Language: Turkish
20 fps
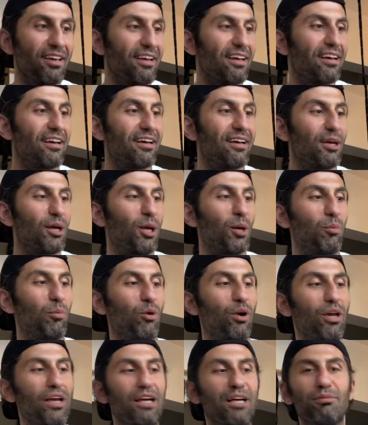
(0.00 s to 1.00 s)
E, bu
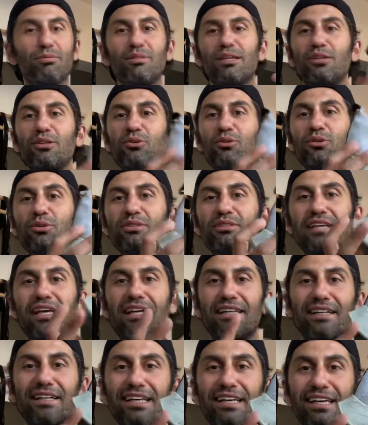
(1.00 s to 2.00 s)
ayakkabıdaki
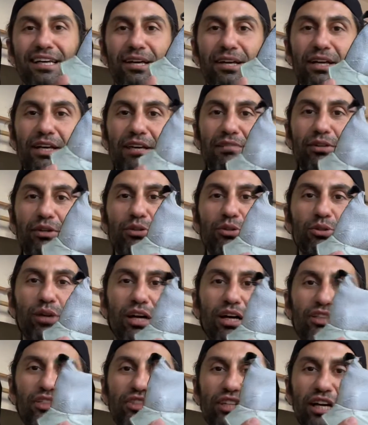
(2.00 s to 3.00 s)
yükseklik ve şu
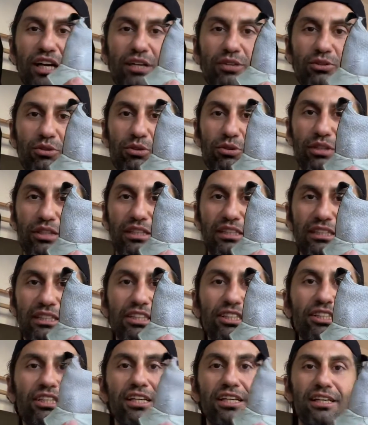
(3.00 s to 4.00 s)
aşağıya doğru
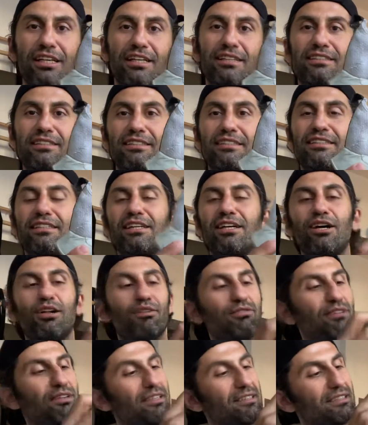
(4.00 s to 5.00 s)
gidiş sizin
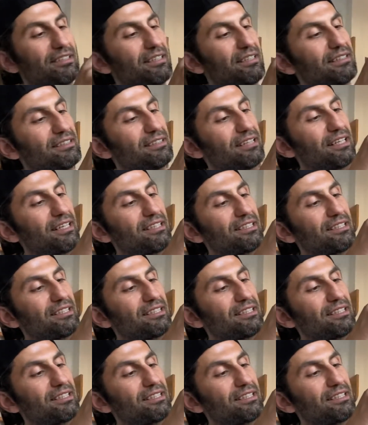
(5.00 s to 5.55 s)
kalf kaslarınızda